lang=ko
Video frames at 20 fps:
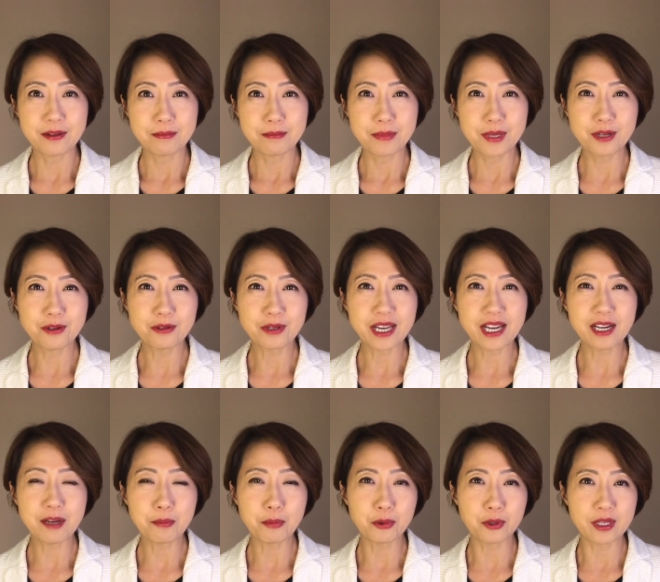미국
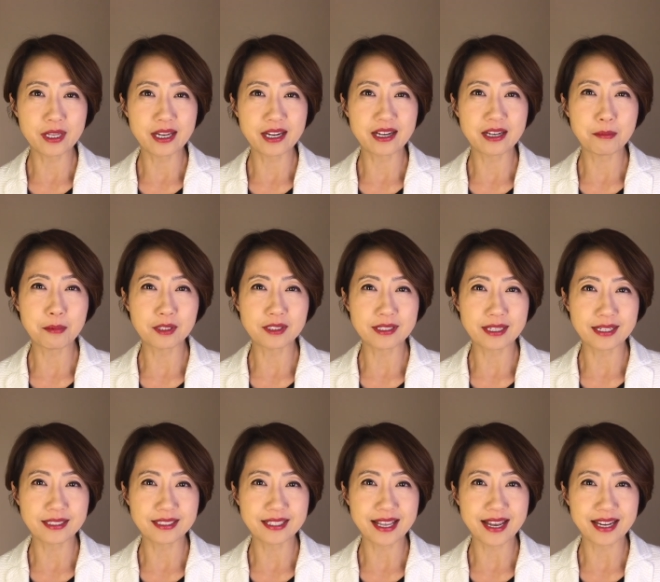캘리포니아
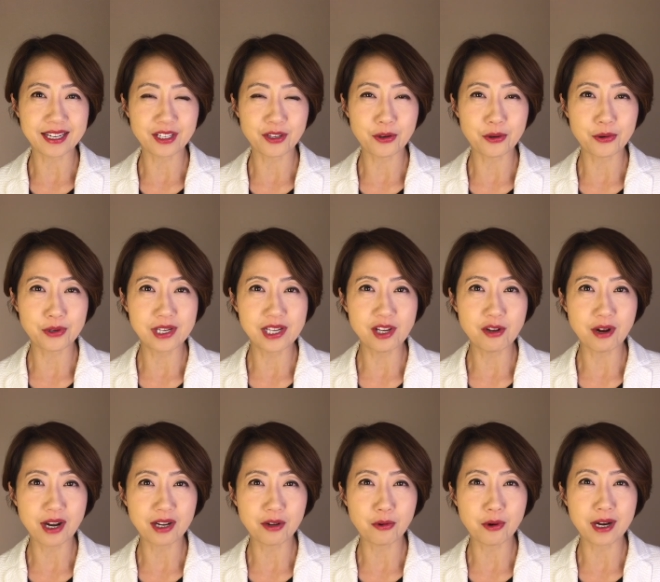리버사이드 대학교
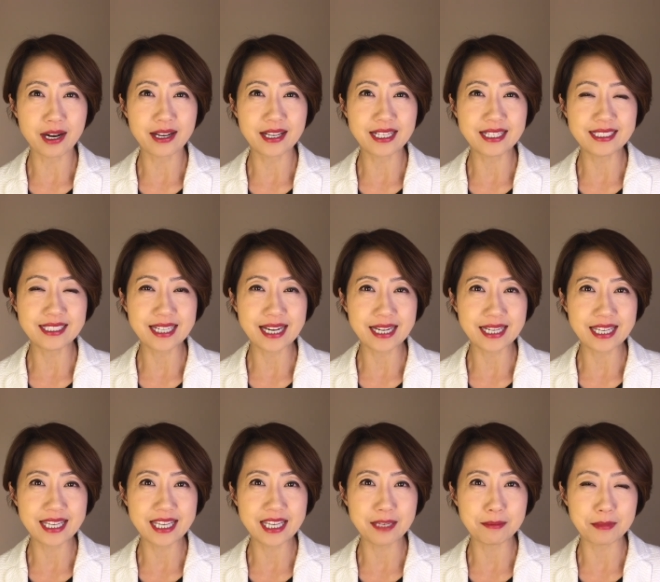인류학과
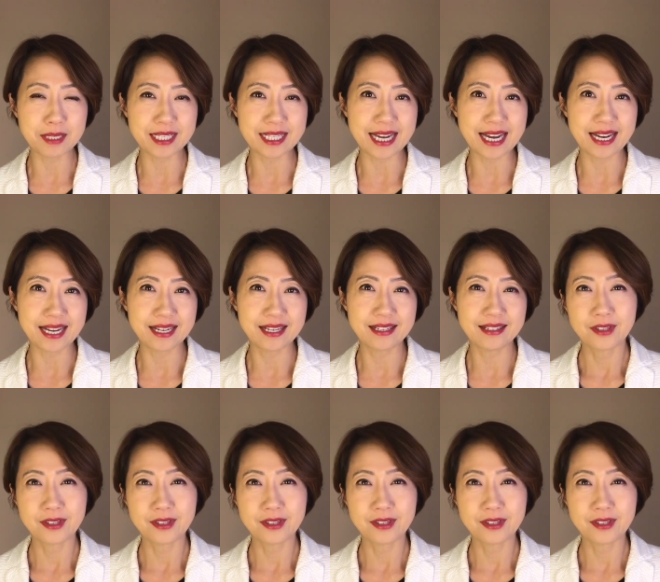이상희입니다.